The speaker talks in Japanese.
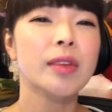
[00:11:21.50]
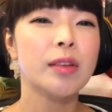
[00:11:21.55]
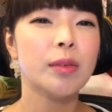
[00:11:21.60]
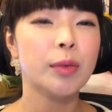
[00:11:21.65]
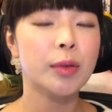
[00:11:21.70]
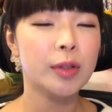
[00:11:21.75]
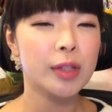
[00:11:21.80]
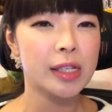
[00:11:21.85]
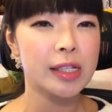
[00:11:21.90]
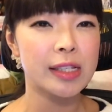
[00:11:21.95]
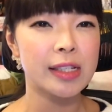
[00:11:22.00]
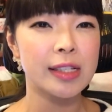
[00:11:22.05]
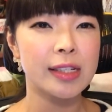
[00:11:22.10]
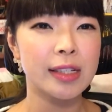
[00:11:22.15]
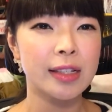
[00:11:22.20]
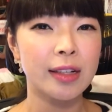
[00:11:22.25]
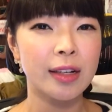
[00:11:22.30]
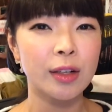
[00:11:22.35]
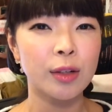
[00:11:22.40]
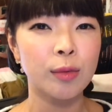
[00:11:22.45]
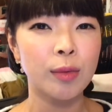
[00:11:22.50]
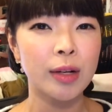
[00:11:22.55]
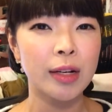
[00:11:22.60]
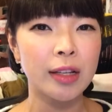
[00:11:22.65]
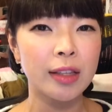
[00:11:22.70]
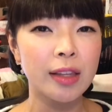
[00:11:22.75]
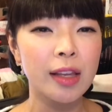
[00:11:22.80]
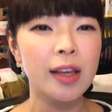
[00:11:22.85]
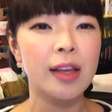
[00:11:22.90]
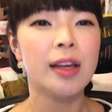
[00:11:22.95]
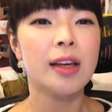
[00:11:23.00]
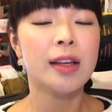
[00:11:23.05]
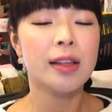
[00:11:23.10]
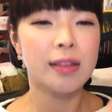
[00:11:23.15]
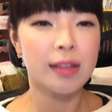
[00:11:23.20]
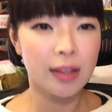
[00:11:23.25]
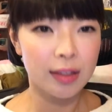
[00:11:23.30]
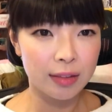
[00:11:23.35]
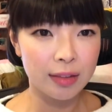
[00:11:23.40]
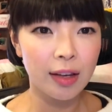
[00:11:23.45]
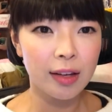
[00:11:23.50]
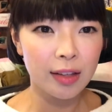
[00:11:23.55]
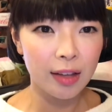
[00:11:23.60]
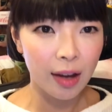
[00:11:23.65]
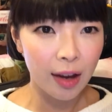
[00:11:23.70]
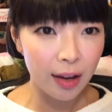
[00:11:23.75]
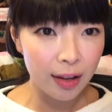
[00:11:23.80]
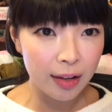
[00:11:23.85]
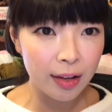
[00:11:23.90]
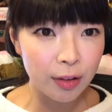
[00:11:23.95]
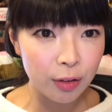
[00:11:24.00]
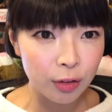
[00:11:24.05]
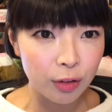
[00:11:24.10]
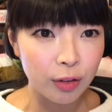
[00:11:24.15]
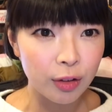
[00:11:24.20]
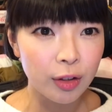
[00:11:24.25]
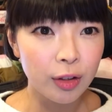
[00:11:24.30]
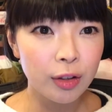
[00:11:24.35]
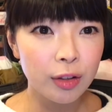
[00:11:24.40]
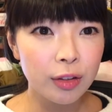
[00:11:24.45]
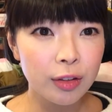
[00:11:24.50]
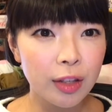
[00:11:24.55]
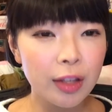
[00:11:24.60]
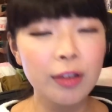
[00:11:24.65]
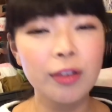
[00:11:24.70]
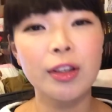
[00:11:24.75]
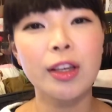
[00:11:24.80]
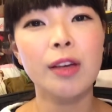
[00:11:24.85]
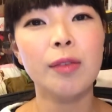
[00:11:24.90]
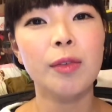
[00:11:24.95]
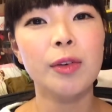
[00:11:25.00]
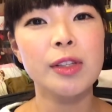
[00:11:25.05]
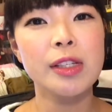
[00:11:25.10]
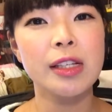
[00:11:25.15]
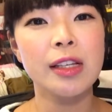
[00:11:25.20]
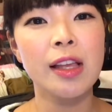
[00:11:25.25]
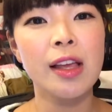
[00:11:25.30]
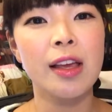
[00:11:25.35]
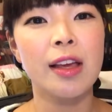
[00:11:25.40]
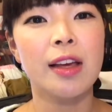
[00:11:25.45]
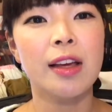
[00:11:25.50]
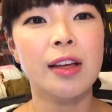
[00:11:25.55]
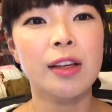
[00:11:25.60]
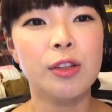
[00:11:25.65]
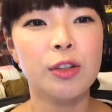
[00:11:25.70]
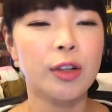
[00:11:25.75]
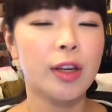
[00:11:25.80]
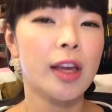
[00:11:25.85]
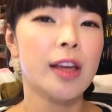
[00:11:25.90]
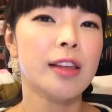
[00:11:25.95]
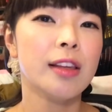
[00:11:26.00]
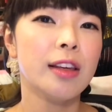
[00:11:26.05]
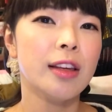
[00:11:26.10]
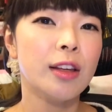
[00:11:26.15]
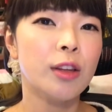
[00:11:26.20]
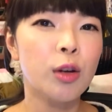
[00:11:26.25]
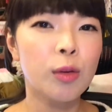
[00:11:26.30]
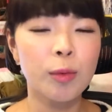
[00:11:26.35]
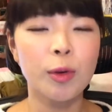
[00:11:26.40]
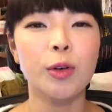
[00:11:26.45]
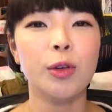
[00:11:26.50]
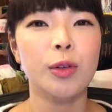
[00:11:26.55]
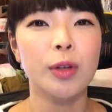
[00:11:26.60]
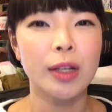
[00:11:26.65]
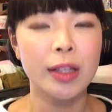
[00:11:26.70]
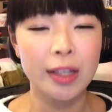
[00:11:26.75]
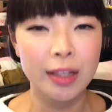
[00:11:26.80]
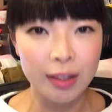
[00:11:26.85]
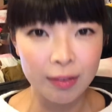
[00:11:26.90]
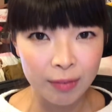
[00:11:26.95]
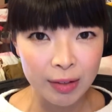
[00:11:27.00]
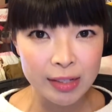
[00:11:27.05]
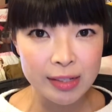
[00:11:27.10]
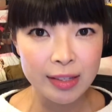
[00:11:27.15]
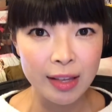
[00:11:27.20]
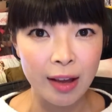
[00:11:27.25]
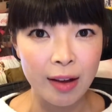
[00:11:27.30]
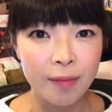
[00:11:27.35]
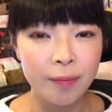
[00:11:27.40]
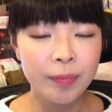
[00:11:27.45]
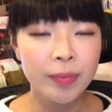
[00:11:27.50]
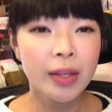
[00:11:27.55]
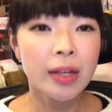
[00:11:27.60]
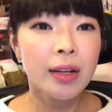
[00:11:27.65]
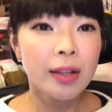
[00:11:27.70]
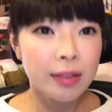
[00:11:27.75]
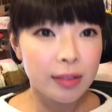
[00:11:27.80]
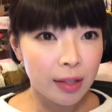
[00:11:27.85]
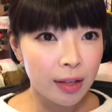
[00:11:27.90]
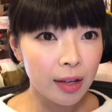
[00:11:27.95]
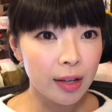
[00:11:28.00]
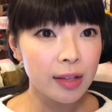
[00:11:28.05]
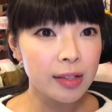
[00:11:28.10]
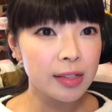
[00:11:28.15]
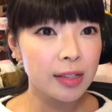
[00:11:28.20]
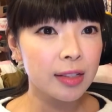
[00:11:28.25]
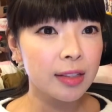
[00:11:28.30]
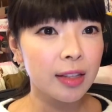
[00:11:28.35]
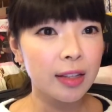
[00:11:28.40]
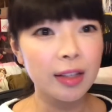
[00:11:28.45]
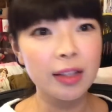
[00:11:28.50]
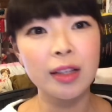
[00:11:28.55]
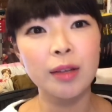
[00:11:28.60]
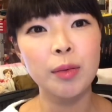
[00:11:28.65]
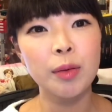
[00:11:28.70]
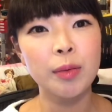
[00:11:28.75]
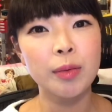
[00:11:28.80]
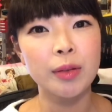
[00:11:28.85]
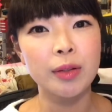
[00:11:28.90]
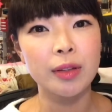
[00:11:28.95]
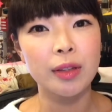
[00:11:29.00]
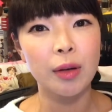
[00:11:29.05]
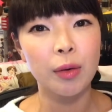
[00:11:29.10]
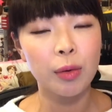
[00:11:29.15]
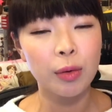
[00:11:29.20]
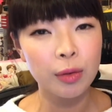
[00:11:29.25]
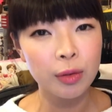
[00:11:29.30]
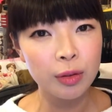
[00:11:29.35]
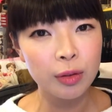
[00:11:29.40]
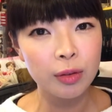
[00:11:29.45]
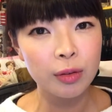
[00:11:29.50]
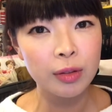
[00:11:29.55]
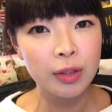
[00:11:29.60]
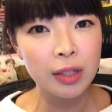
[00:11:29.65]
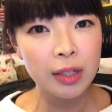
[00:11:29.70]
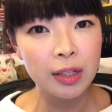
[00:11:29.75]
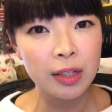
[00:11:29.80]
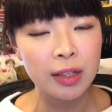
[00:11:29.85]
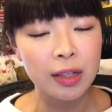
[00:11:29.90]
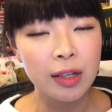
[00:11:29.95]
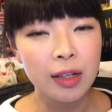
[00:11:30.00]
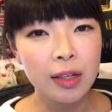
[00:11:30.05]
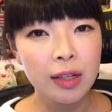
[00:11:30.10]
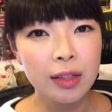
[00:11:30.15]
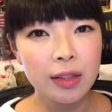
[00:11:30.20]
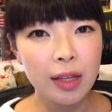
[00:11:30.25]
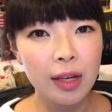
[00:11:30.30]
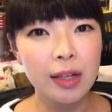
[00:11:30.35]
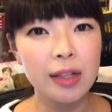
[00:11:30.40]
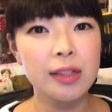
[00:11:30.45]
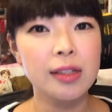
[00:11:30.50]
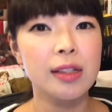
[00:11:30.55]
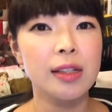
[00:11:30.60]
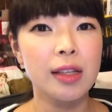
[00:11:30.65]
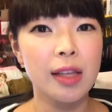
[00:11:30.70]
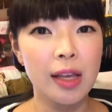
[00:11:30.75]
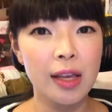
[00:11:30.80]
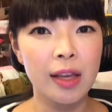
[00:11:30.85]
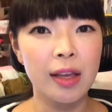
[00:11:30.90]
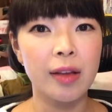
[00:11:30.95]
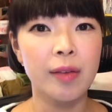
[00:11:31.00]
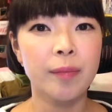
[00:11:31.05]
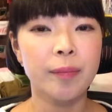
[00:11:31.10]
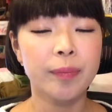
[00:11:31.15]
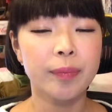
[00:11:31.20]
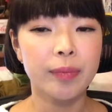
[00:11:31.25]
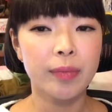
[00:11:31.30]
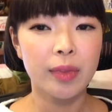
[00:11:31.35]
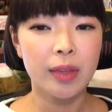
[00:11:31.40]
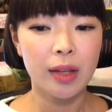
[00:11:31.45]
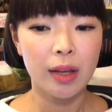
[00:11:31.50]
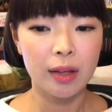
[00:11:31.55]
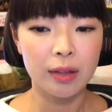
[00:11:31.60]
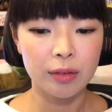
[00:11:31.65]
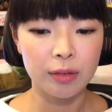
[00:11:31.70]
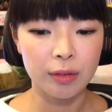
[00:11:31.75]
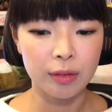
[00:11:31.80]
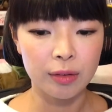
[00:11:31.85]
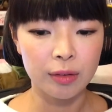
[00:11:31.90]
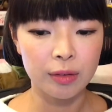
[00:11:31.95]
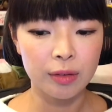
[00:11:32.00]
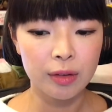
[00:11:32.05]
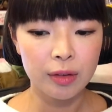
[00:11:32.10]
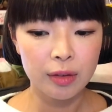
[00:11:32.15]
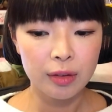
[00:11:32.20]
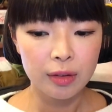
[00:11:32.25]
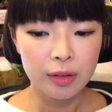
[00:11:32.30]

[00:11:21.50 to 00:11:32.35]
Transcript: 自分に自信が生まれて絶対に入れるっていう気持ちで受験に挑むことができました精神的な部分って本当に大事であの